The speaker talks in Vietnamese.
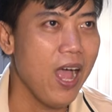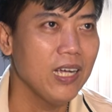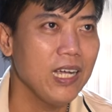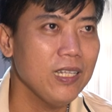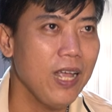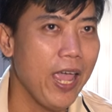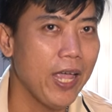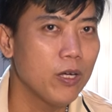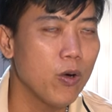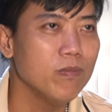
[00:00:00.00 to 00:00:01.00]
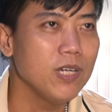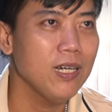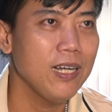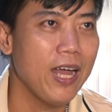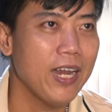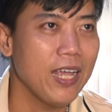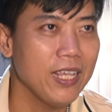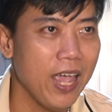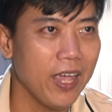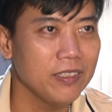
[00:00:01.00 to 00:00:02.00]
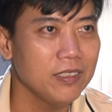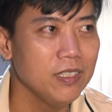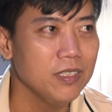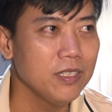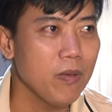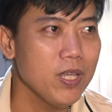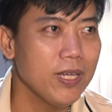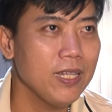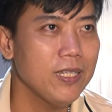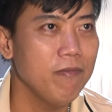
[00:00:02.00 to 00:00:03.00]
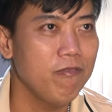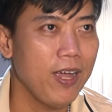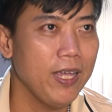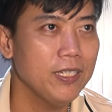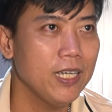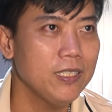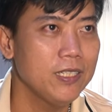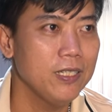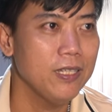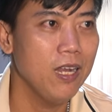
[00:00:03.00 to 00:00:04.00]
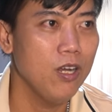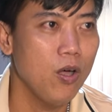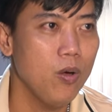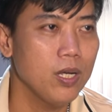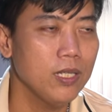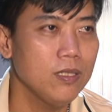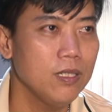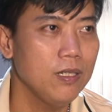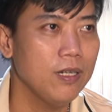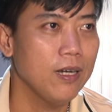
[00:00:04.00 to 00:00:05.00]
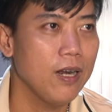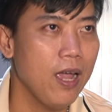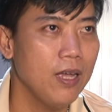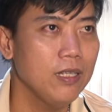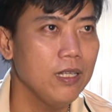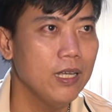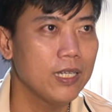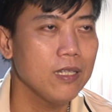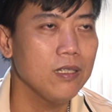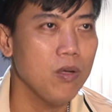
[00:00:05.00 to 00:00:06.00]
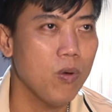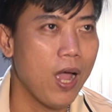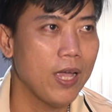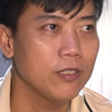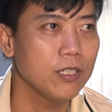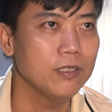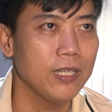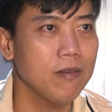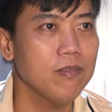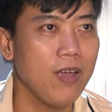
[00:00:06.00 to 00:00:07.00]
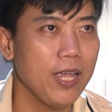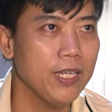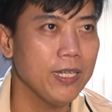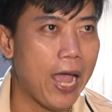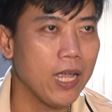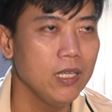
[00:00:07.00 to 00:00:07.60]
à, khách hàng cũng rất là đa dạng giống như khách trên Face, khách trên Zalo, khách trên Lazada với lại khách nước ngoài thường nhắn Face đặt.